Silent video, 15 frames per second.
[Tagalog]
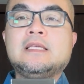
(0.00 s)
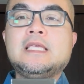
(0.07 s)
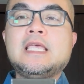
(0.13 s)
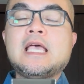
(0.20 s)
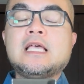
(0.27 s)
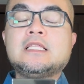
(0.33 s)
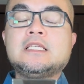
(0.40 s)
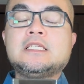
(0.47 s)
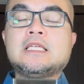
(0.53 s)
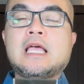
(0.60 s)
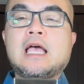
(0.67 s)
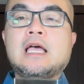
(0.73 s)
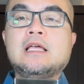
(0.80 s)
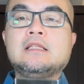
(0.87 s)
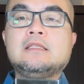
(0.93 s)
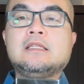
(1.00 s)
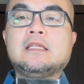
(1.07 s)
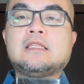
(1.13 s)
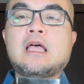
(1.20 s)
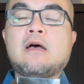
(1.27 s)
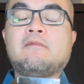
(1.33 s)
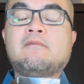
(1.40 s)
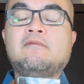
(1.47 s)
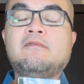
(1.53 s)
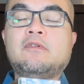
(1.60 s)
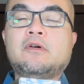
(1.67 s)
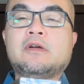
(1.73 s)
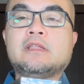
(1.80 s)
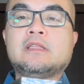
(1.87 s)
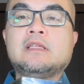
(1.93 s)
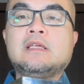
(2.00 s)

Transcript: Iyan ni siya ni Tom Ford.